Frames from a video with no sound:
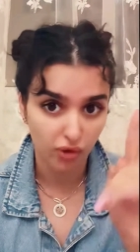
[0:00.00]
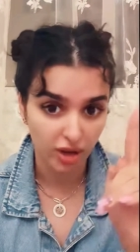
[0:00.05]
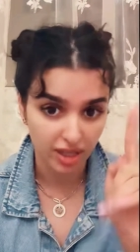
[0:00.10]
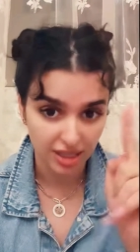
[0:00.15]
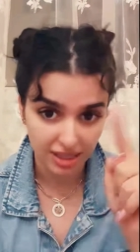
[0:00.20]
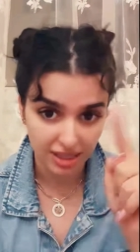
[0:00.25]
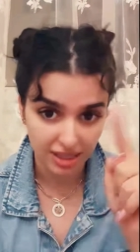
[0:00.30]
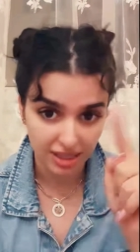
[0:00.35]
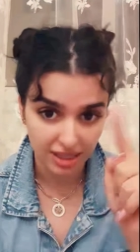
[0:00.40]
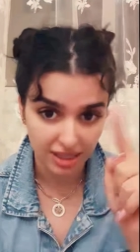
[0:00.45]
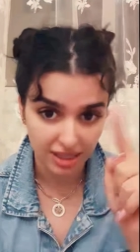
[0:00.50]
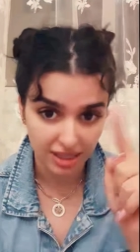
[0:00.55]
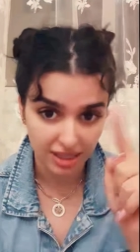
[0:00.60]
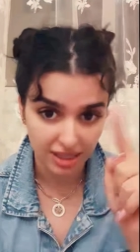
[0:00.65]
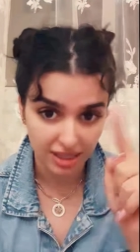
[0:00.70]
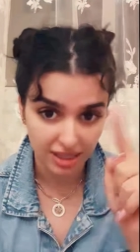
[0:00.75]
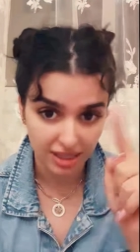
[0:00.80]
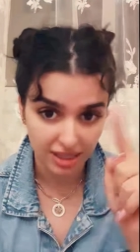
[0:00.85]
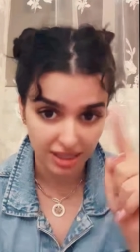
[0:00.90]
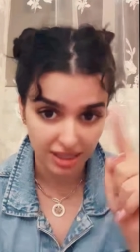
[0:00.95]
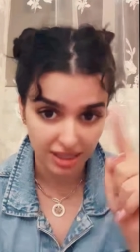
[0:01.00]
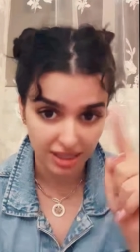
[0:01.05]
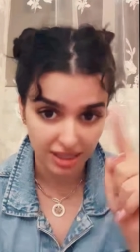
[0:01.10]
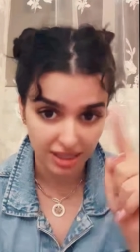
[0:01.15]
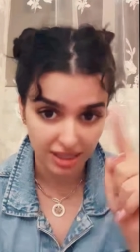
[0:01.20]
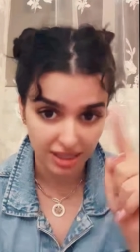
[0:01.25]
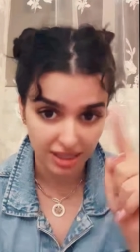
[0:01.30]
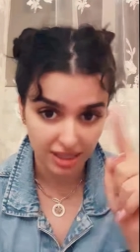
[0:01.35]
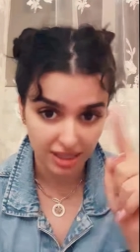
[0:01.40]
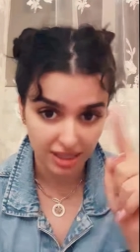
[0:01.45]
يشوفها سنابي في الباي
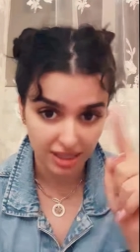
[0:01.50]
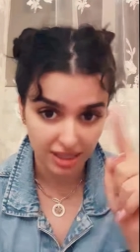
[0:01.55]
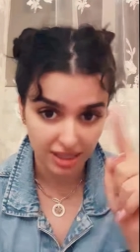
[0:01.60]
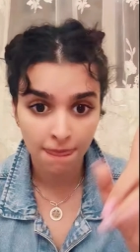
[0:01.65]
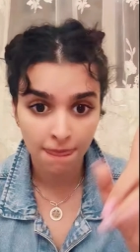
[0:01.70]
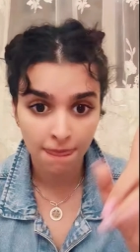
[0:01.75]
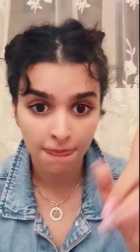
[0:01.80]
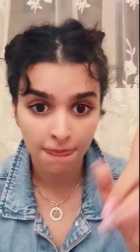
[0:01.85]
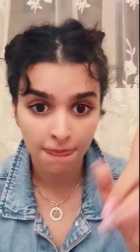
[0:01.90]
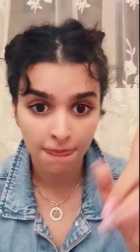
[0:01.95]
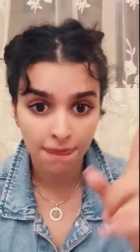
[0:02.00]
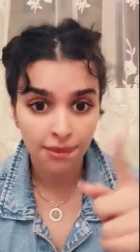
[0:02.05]
الله يسعدكم